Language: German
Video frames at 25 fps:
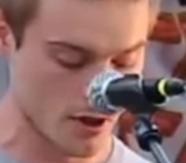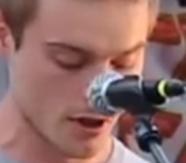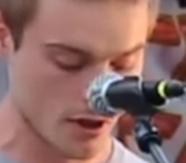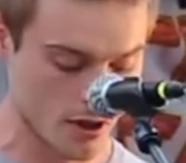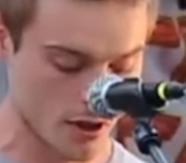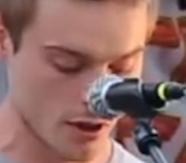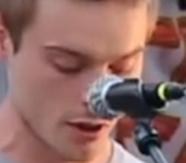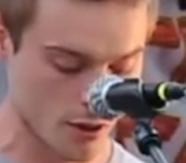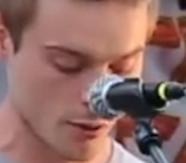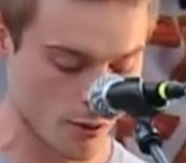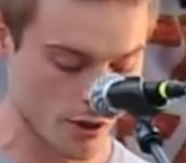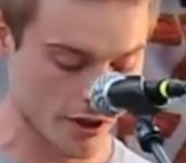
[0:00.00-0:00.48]

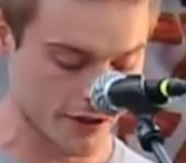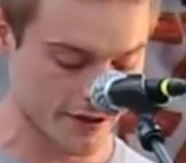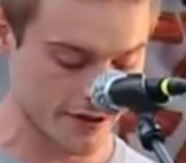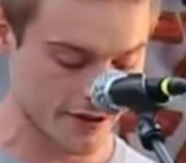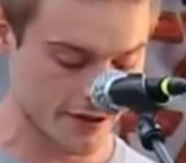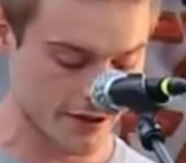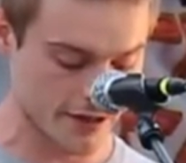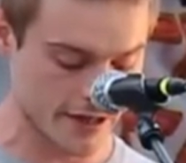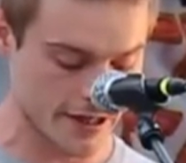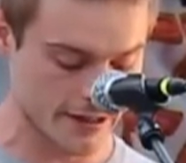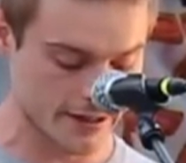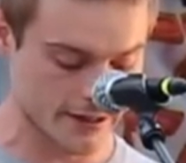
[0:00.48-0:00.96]
Lower
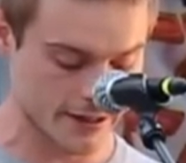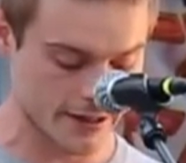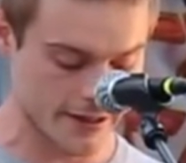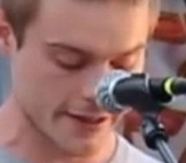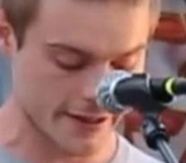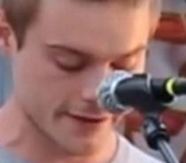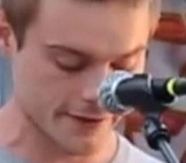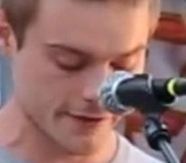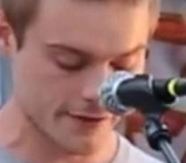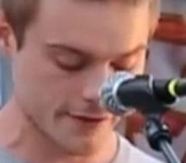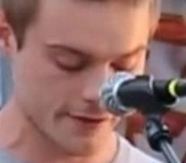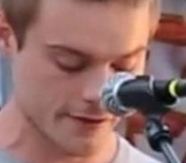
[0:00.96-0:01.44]
Than
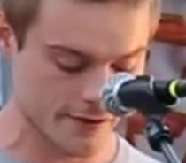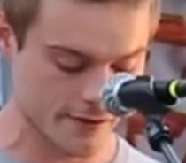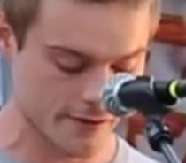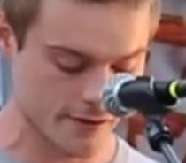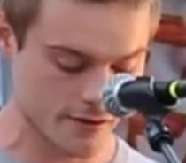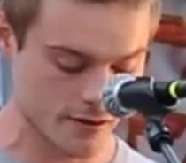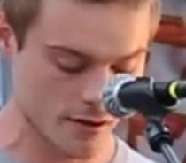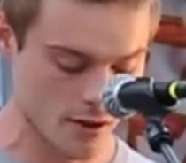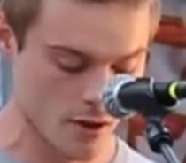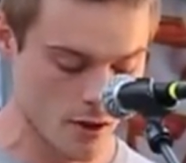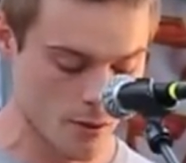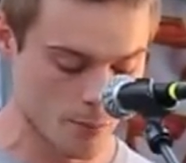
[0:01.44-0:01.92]

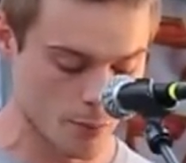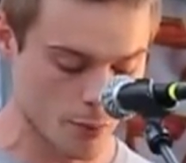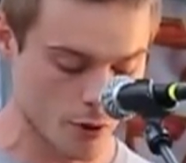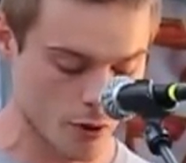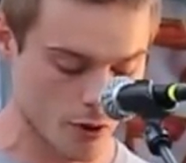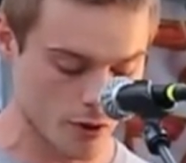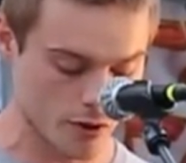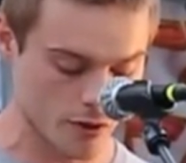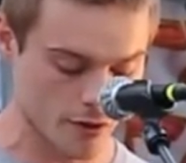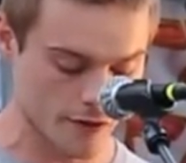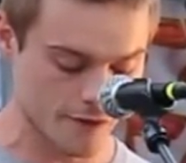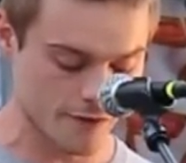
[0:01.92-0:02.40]
Atlantis,
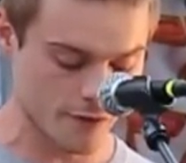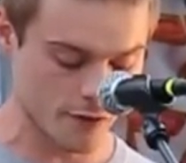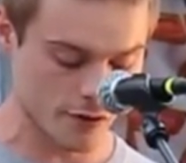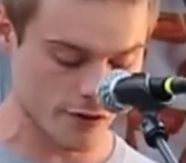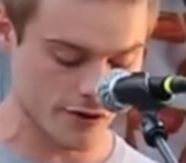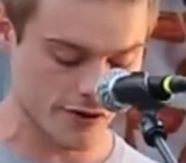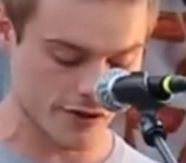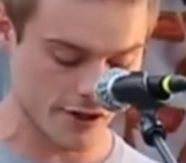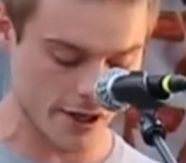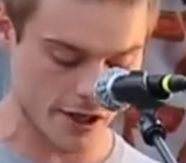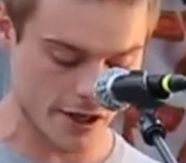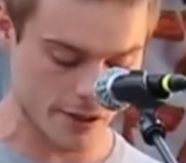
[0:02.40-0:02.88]
Born of
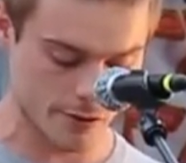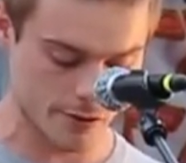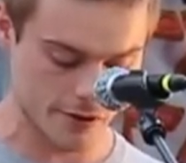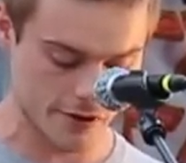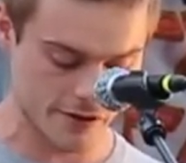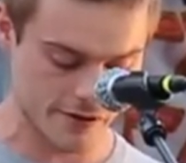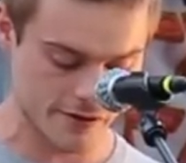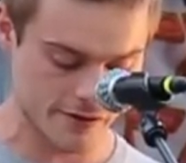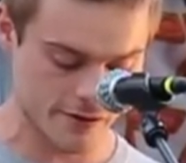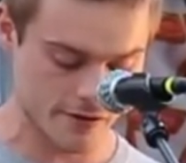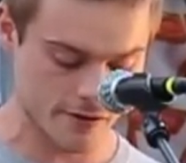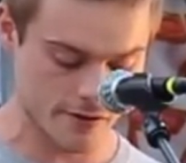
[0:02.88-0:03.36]

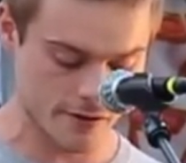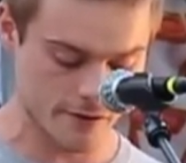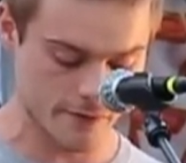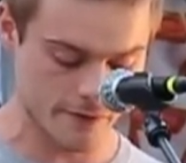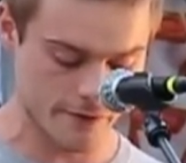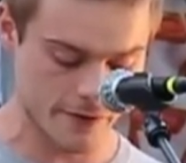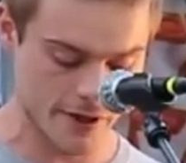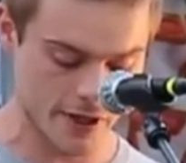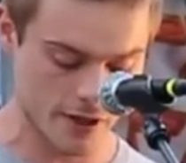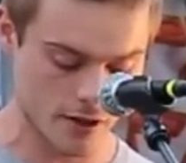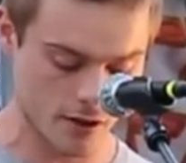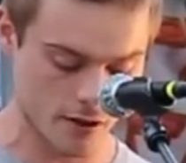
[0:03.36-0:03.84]
Osiris,
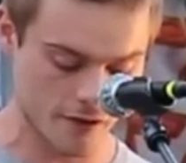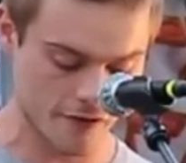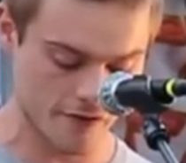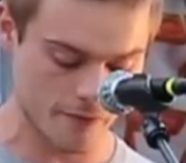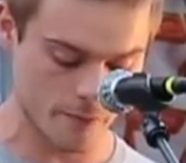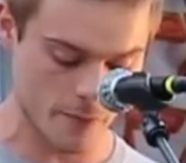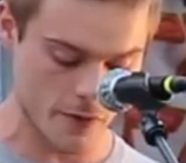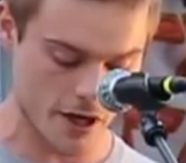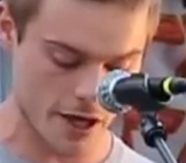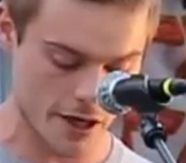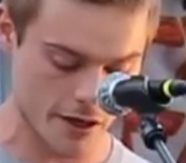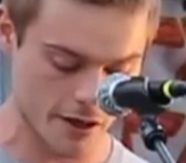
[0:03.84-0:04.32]
vale of
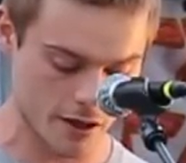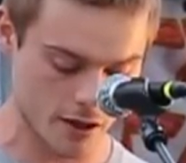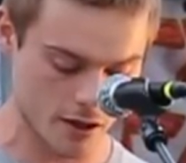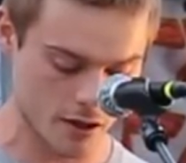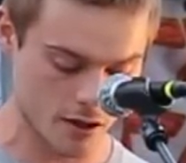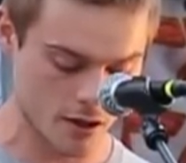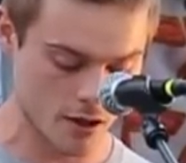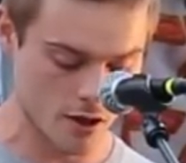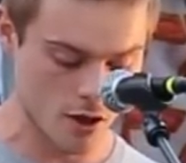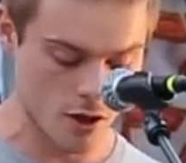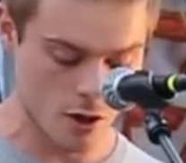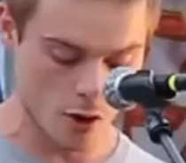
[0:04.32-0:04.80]

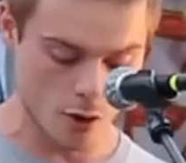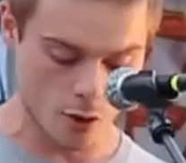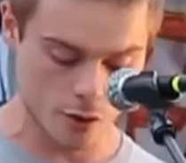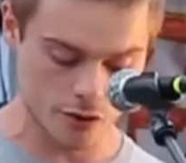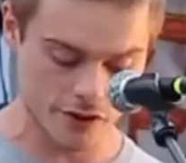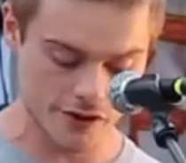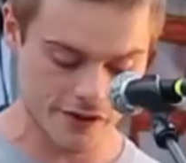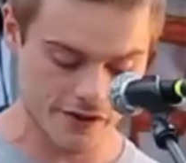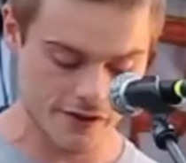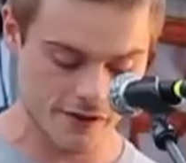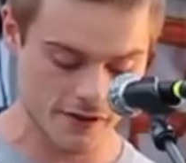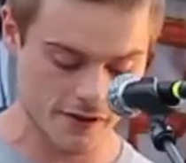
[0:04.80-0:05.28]
Maya
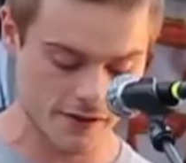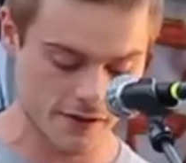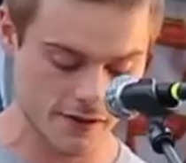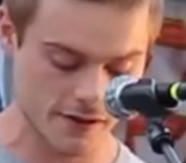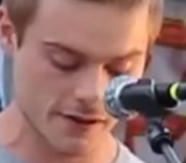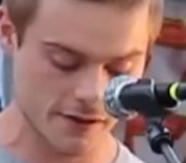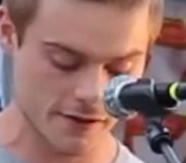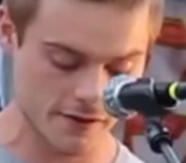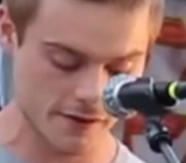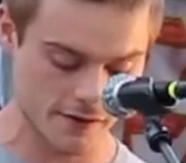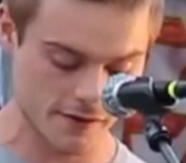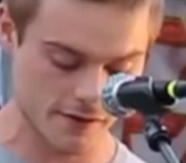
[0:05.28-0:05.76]
oder City
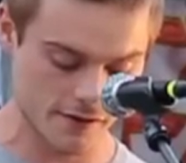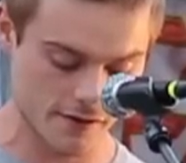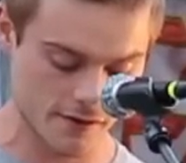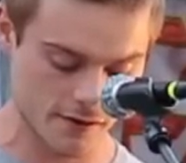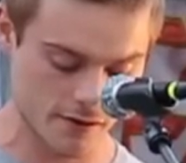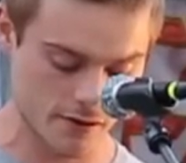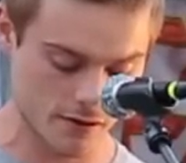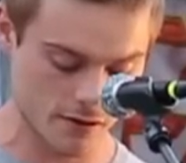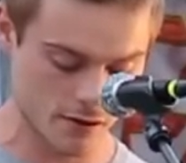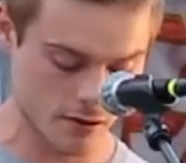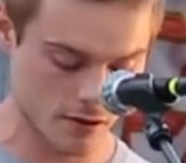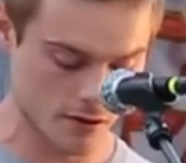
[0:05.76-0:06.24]
in the
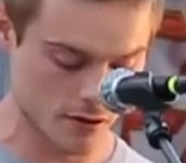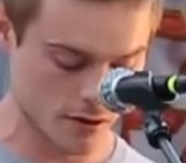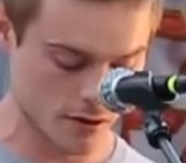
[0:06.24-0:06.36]
Sea.